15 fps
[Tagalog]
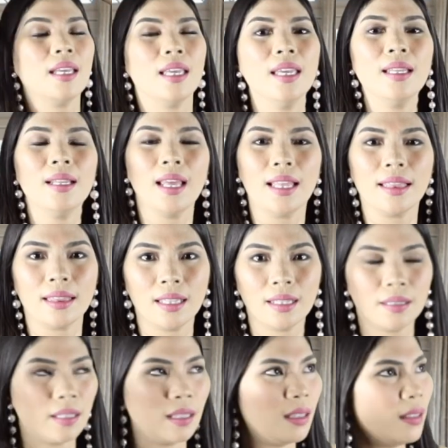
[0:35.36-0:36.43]
Ang init!
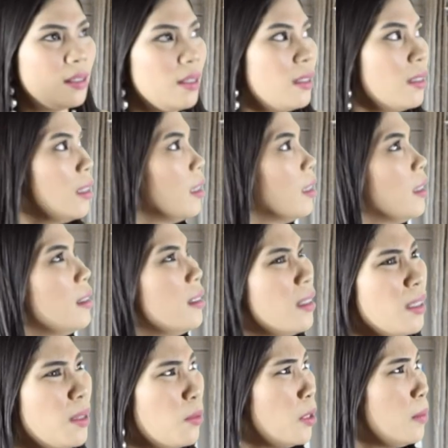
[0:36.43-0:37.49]

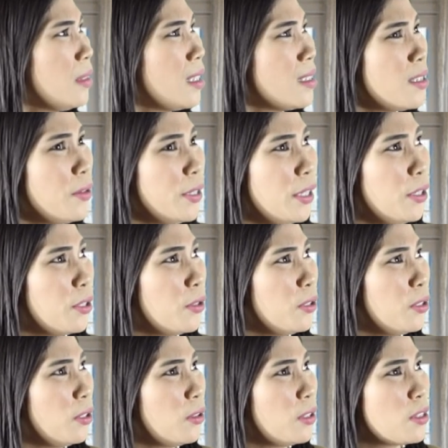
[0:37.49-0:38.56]
Tingnan mo naman kasi yung
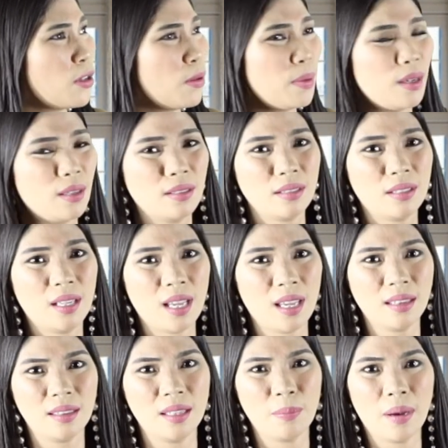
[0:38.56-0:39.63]
aircon doon. Sobrang
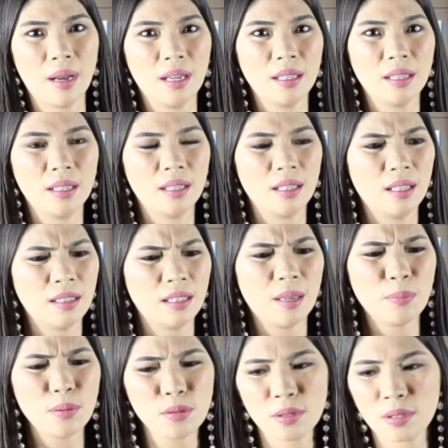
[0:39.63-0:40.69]
liit, di ba?
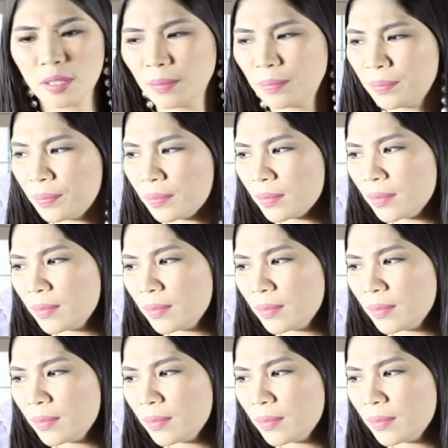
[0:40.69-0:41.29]
Tapos,